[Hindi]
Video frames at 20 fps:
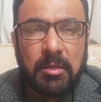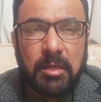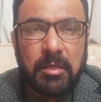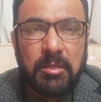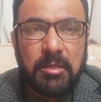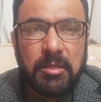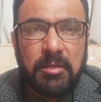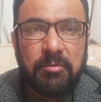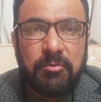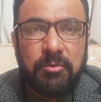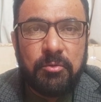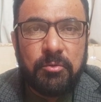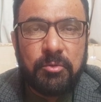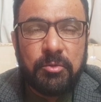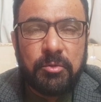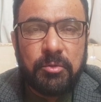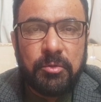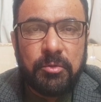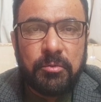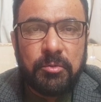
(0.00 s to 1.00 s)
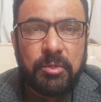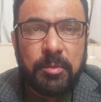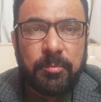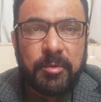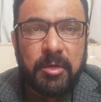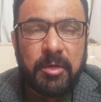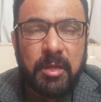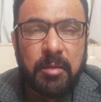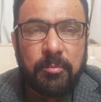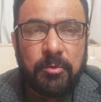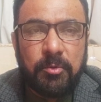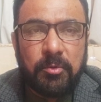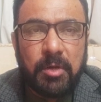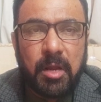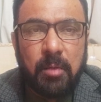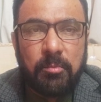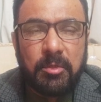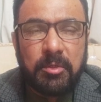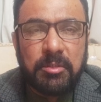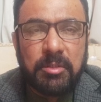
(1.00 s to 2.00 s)
अली व्यूज और न्यूज अपने नए
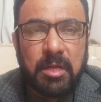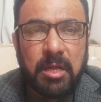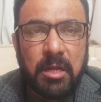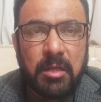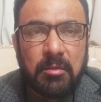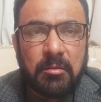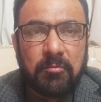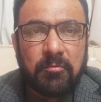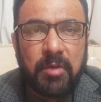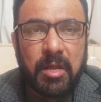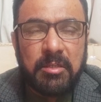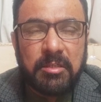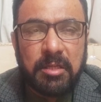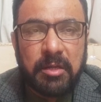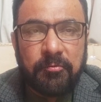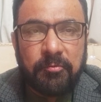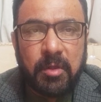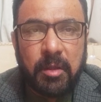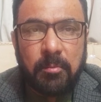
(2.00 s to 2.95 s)
प्रोग्राम के साथ वॉइस ऑफ